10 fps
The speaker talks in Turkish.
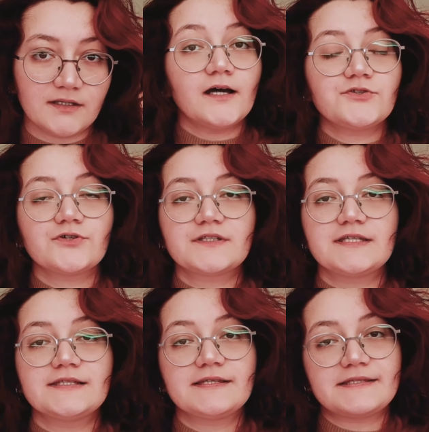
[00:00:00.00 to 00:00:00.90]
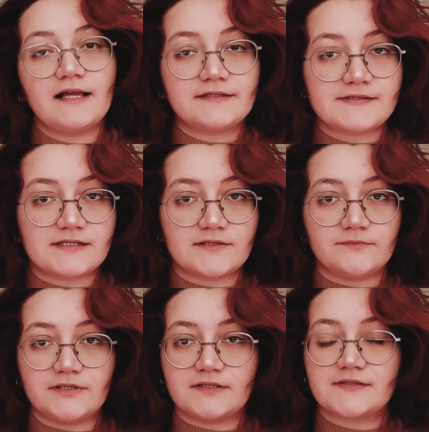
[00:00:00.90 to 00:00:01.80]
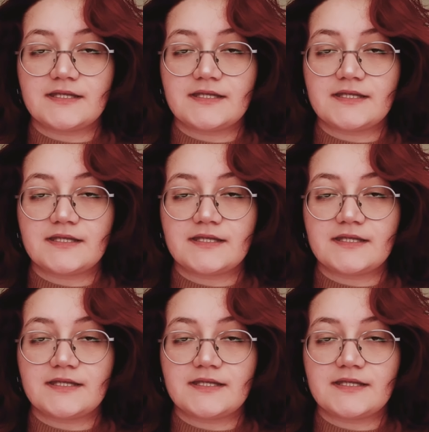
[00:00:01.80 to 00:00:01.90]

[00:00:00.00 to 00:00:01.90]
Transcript: daha çok çizgisel tasarımları,